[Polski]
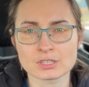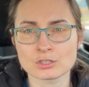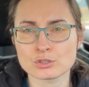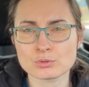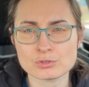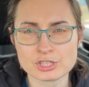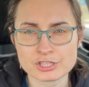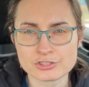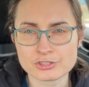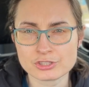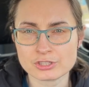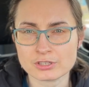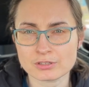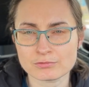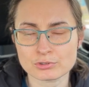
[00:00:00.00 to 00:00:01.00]
ruszać
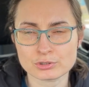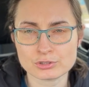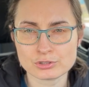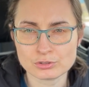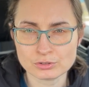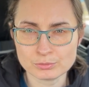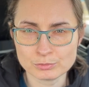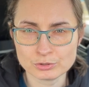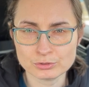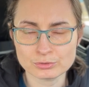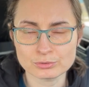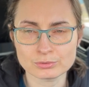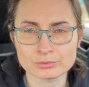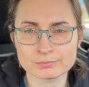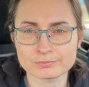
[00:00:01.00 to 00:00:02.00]
się w określonym
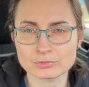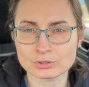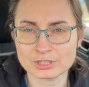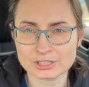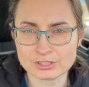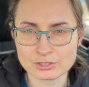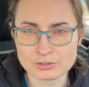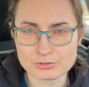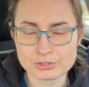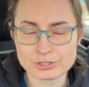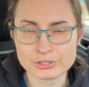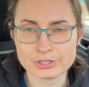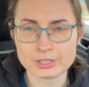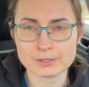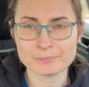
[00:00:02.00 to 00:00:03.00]
dniu o danej
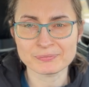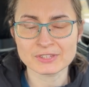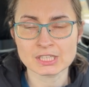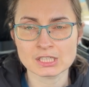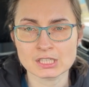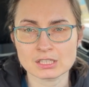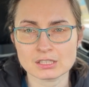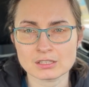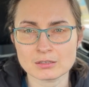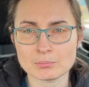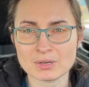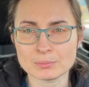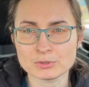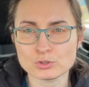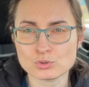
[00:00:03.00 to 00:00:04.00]
godzinie E,
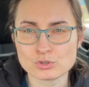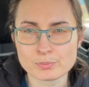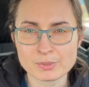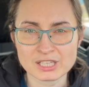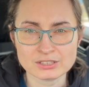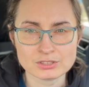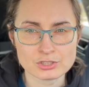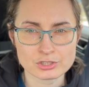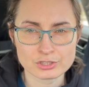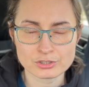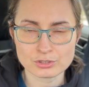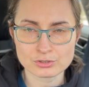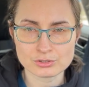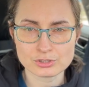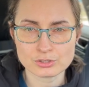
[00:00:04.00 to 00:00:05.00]
mamy już plan, jeżeli
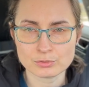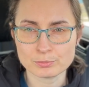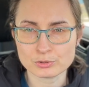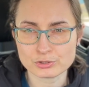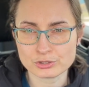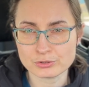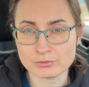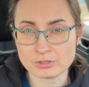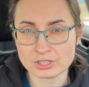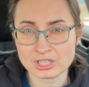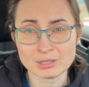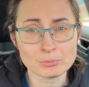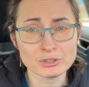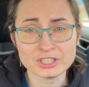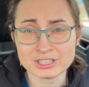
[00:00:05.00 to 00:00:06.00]
chodzi o posiłki,
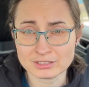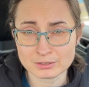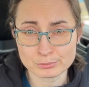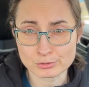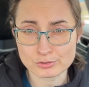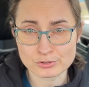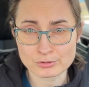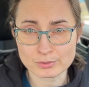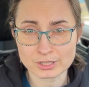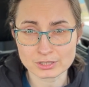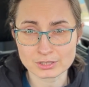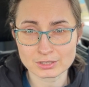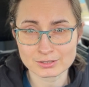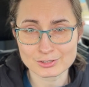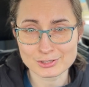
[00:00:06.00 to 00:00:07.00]
albo jeden
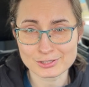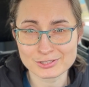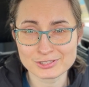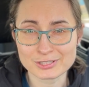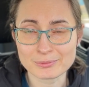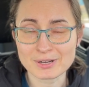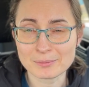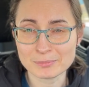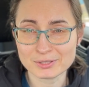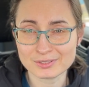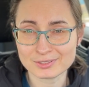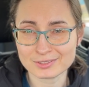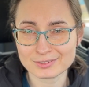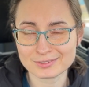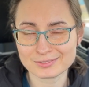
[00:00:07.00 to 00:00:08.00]
posiłek. Jeżeli działamy
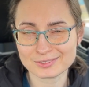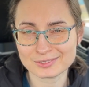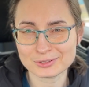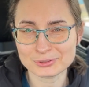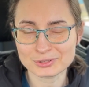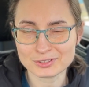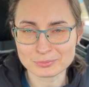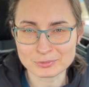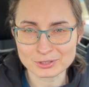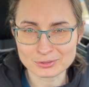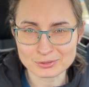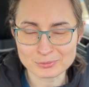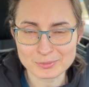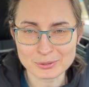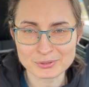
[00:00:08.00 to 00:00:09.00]
e, zgodnie z
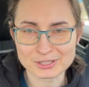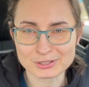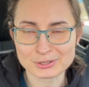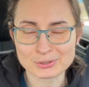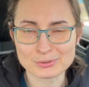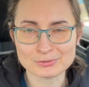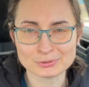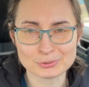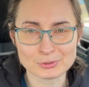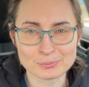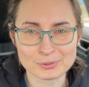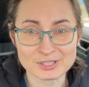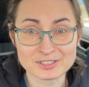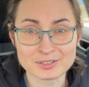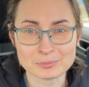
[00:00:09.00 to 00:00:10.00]
metodą małych kroków, którą
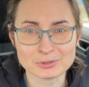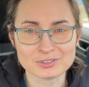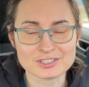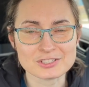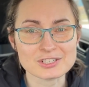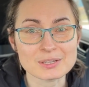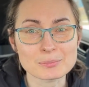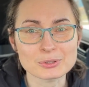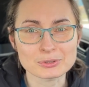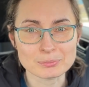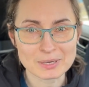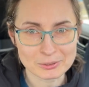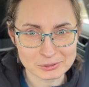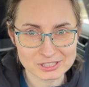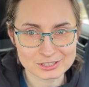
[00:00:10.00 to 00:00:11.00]
polecam, to zaczynamy od
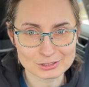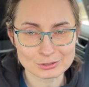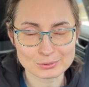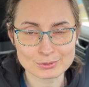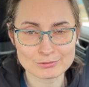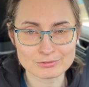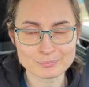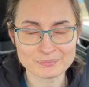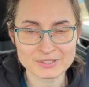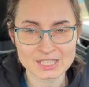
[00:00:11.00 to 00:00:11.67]
małych kroków.